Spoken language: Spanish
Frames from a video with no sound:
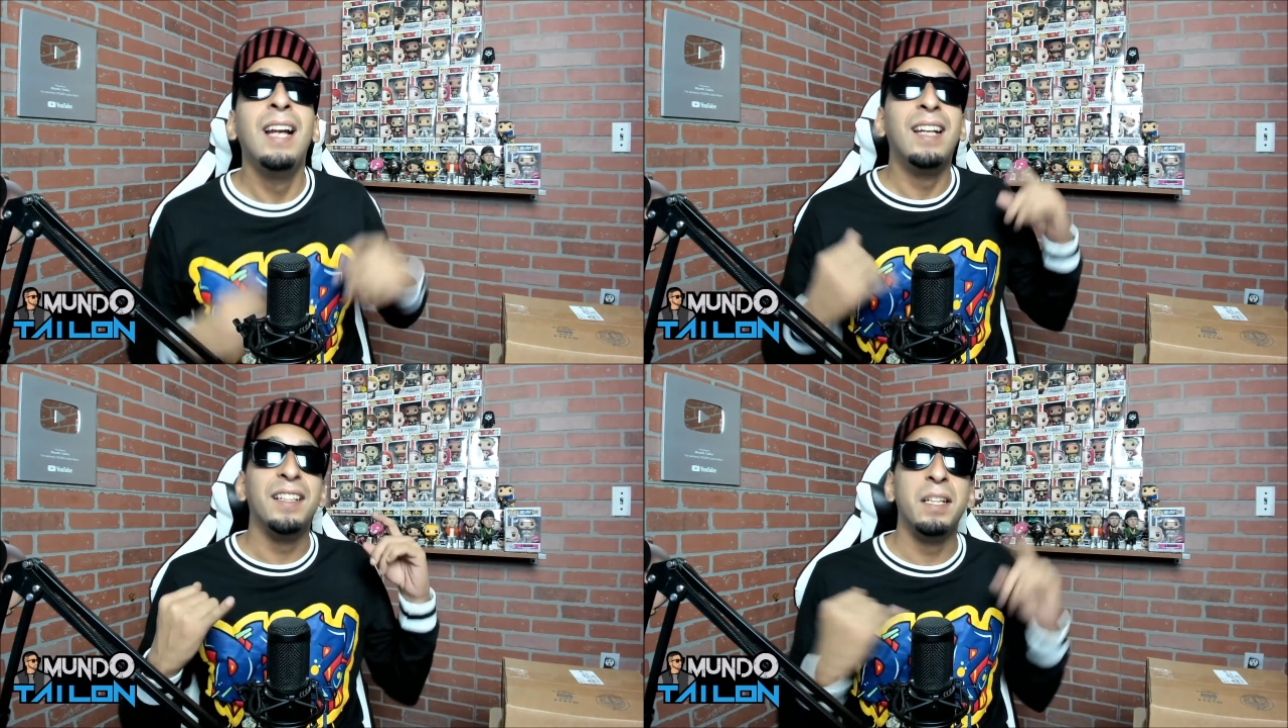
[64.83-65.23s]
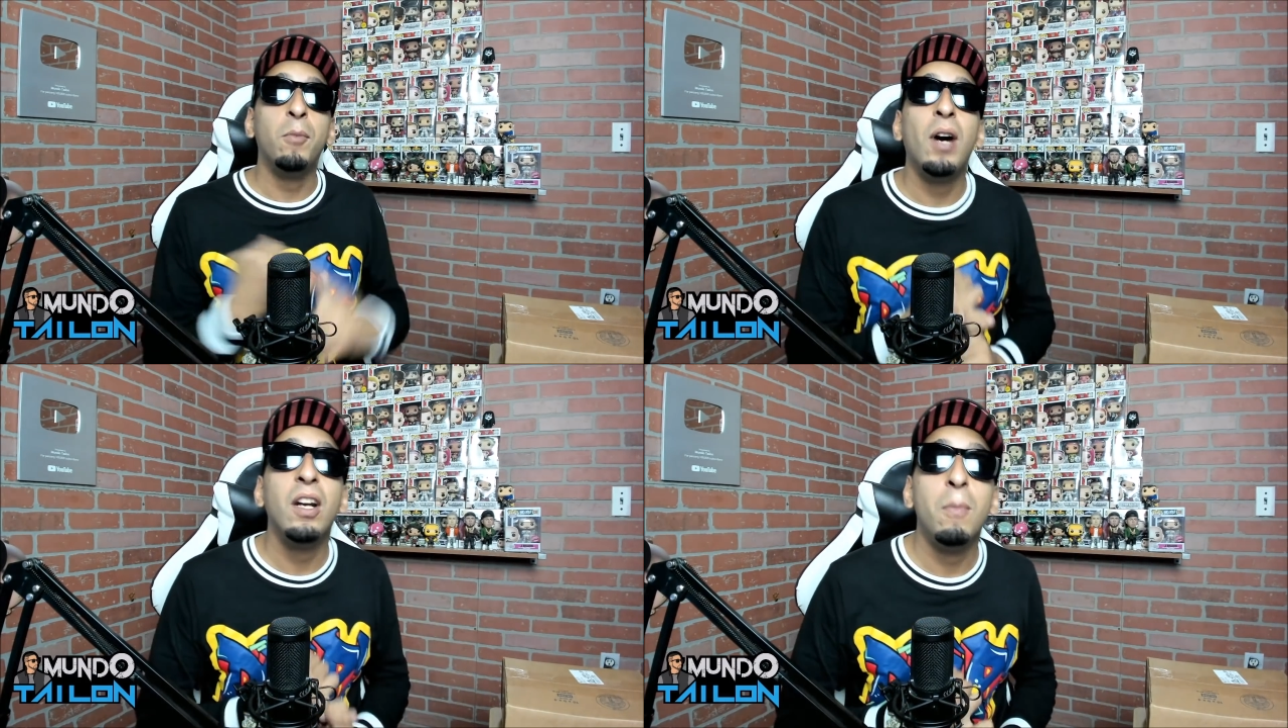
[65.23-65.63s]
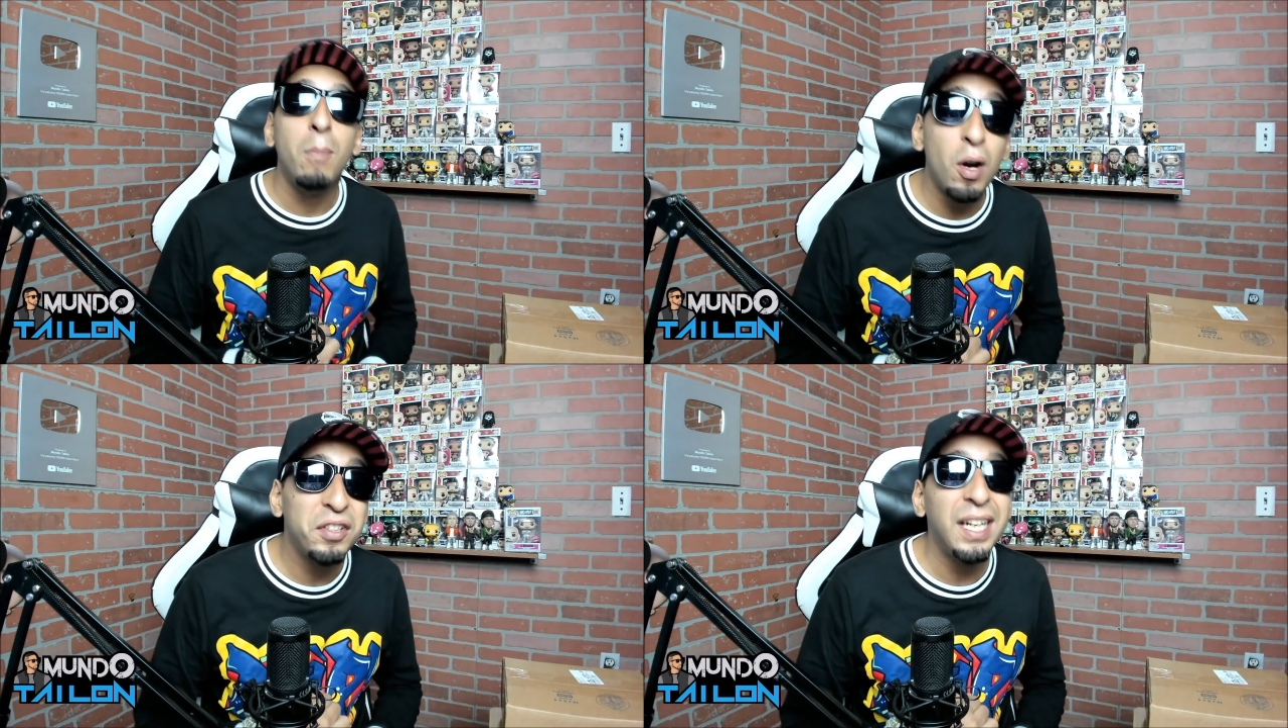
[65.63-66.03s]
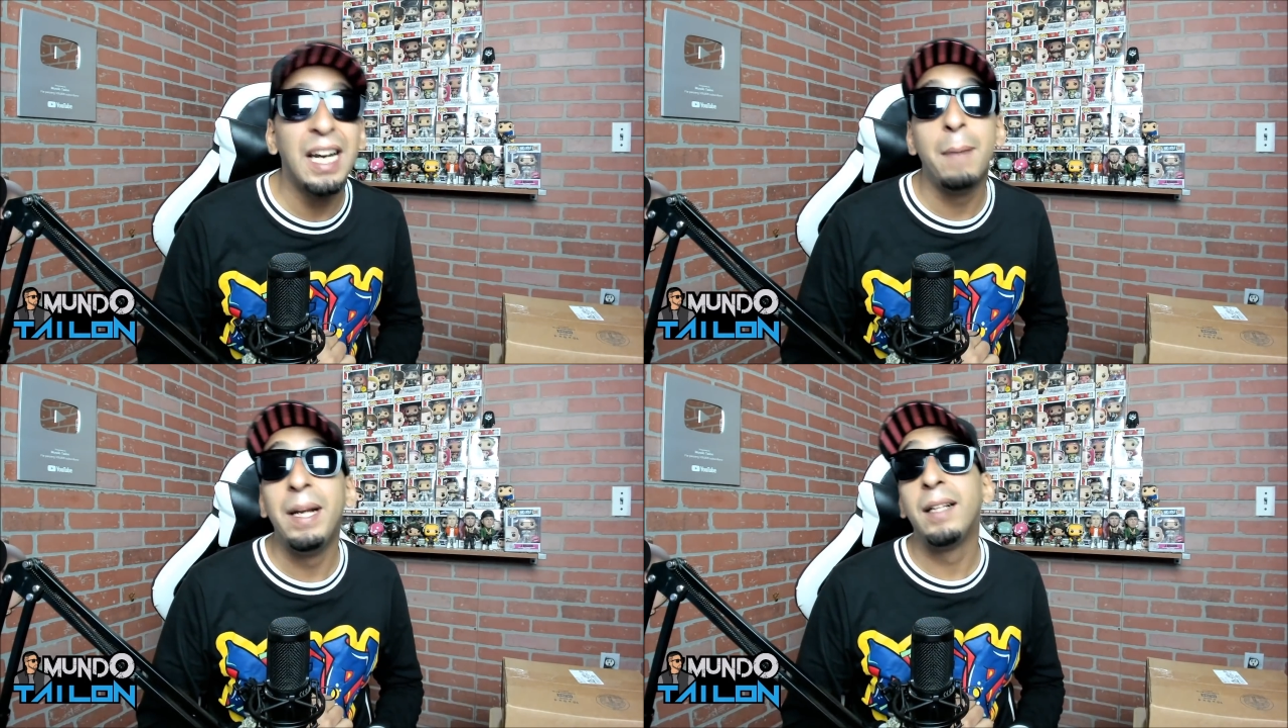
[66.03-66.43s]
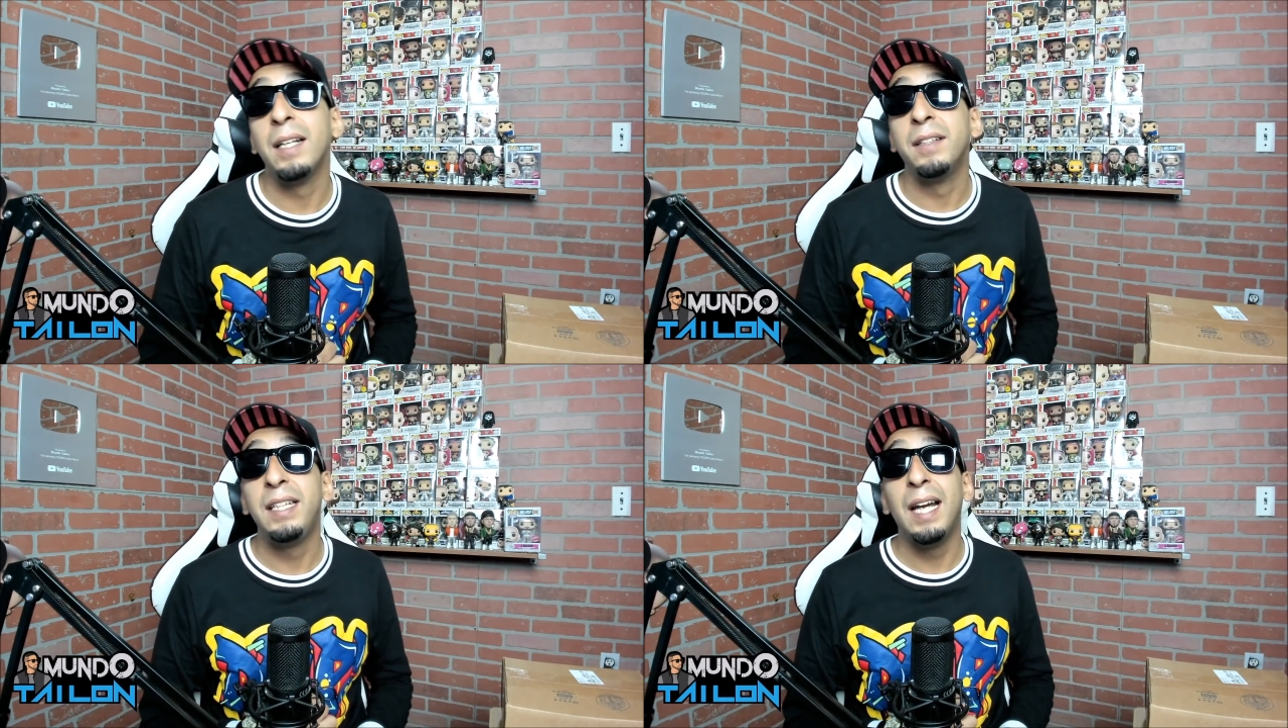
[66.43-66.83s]
Le hicimos el unboxing a la
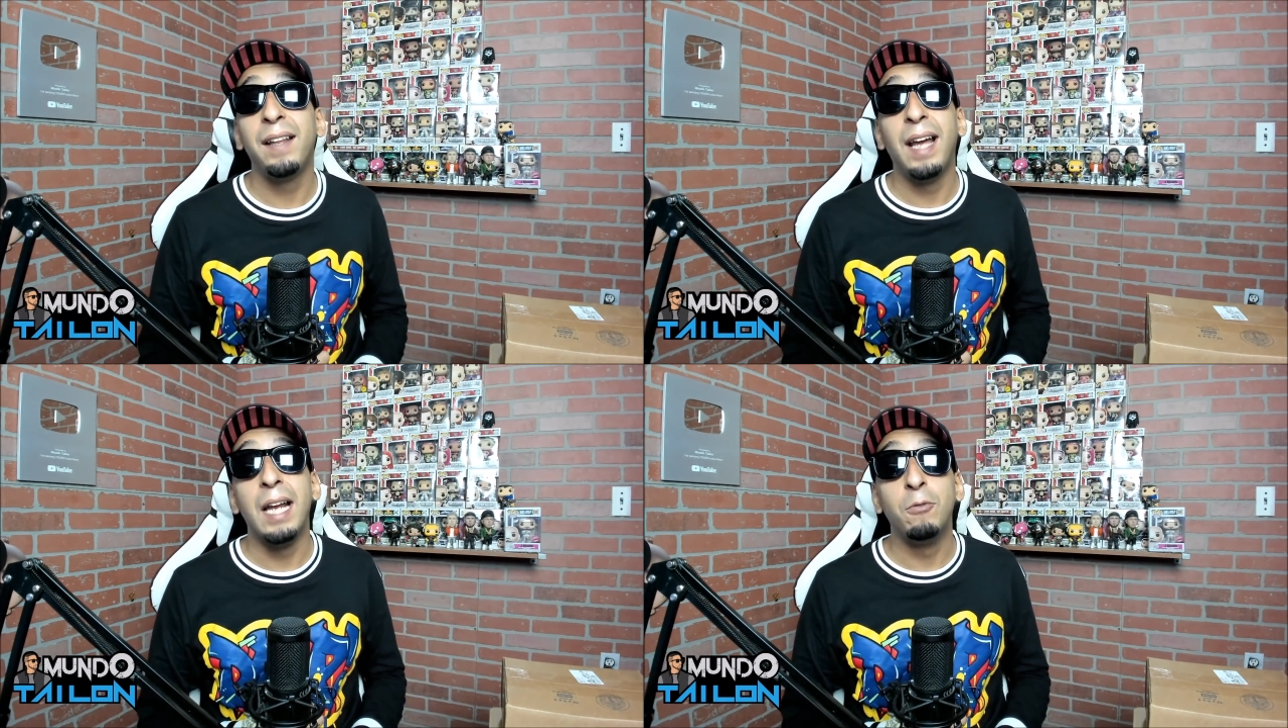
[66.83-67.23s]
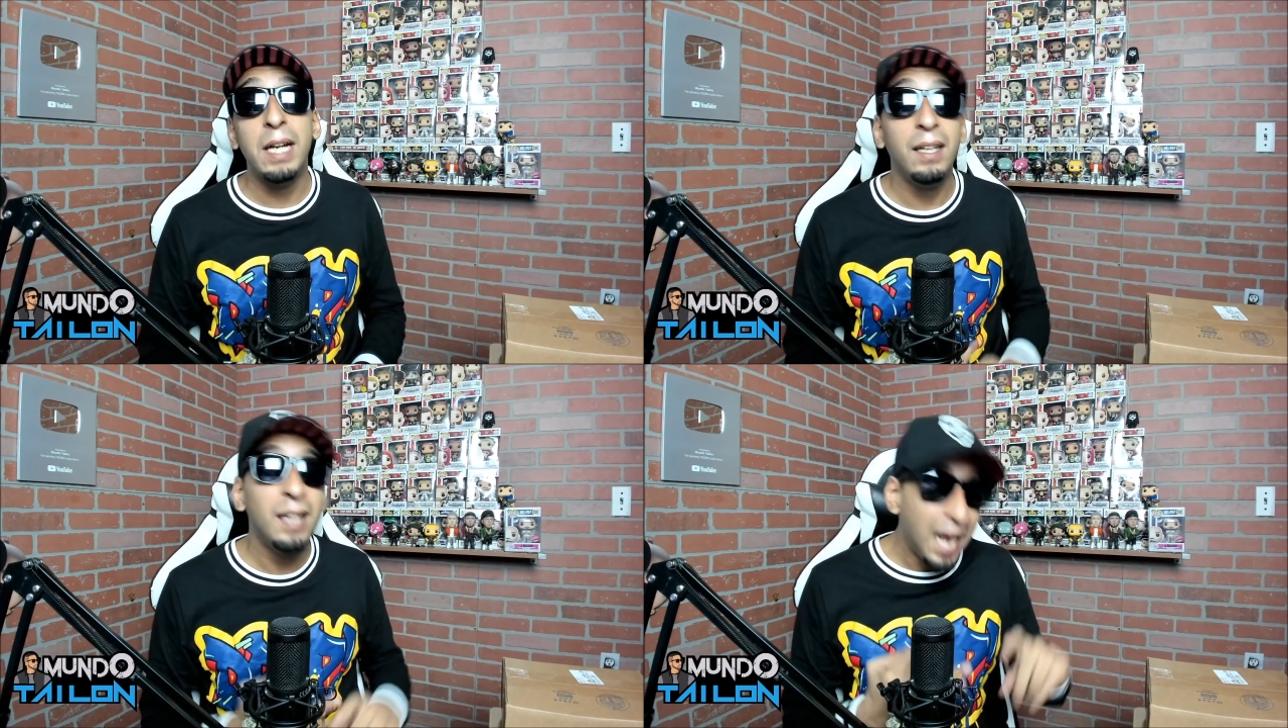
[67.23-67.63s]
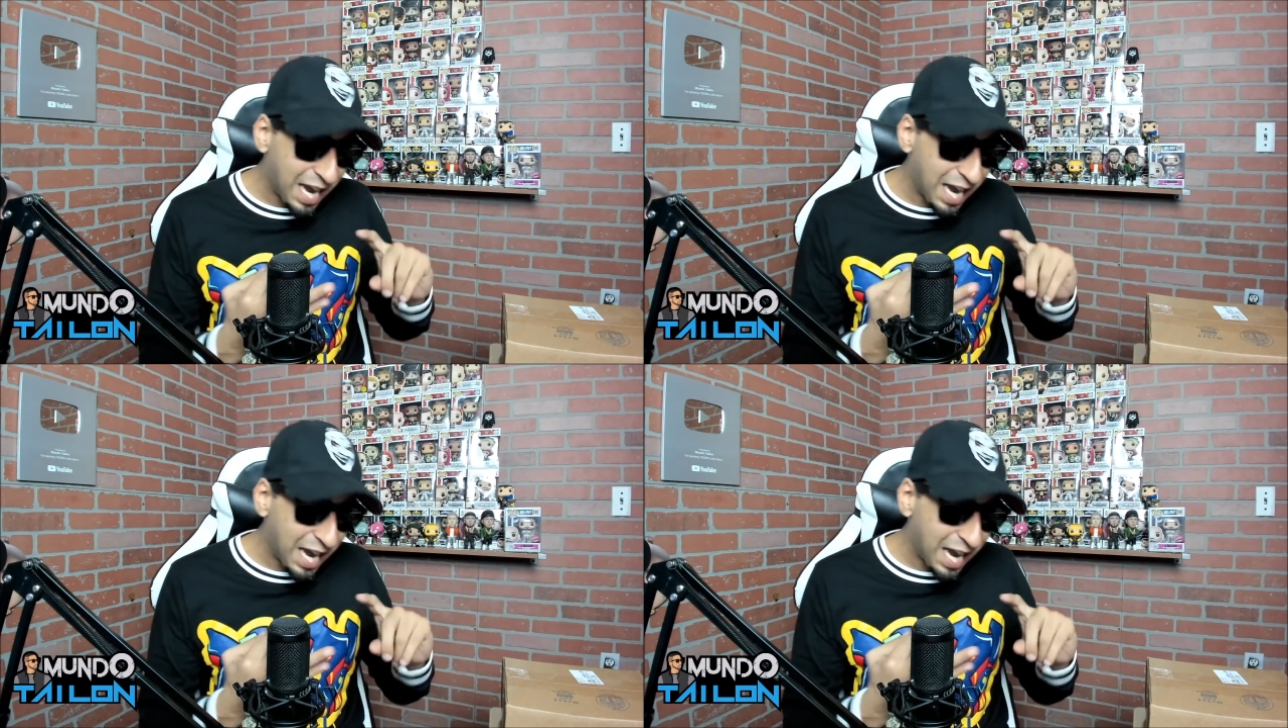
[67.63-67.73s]
mercancía de Anuel,